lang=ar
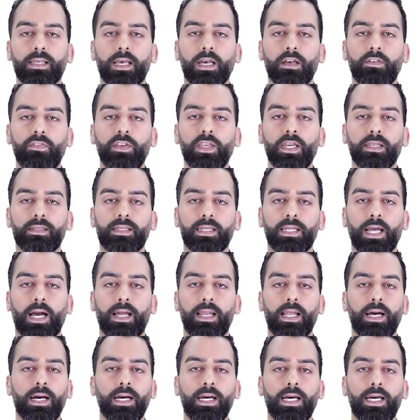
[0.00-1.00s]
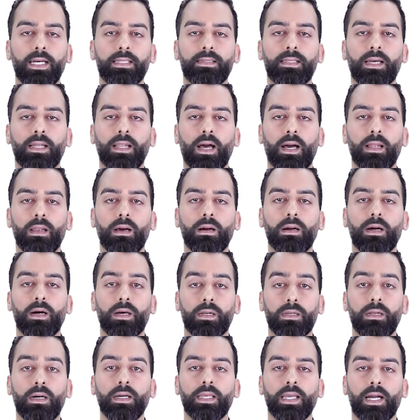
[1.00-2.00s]
خافية على أحد
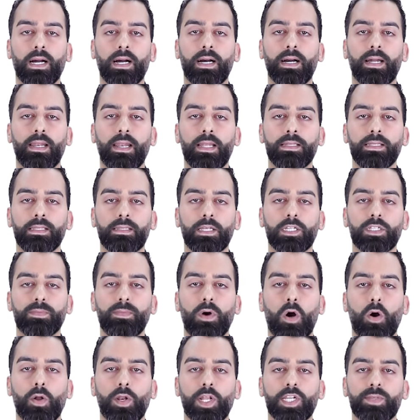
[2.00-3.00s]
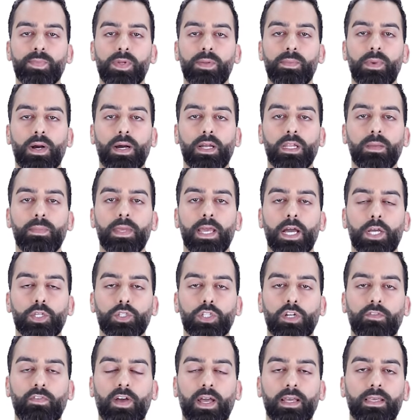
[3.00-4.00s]
العلاقة الرائعة التي تجمع نجم
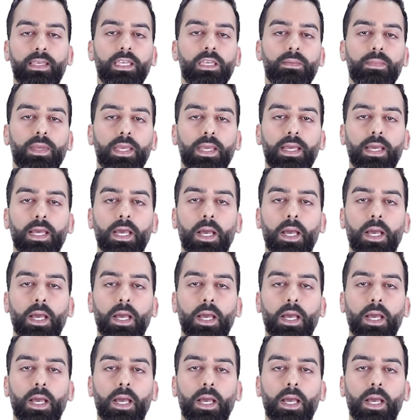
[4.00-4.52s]
المغربي أشرف حكيمي